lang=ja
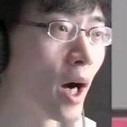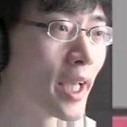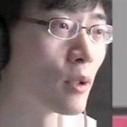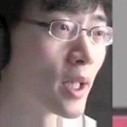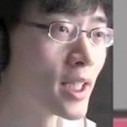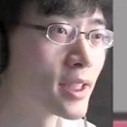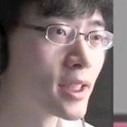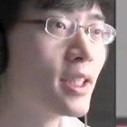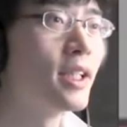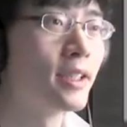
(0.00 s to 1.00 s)
はい、これで
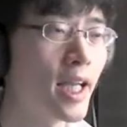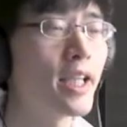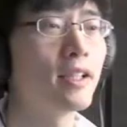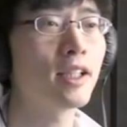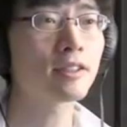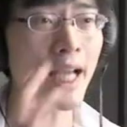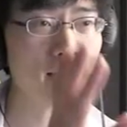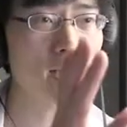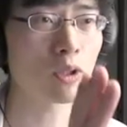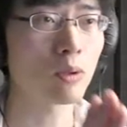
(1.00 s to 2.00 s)
す。はい。で、
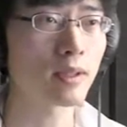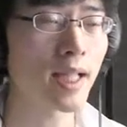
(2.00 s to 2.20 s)
さっき取っ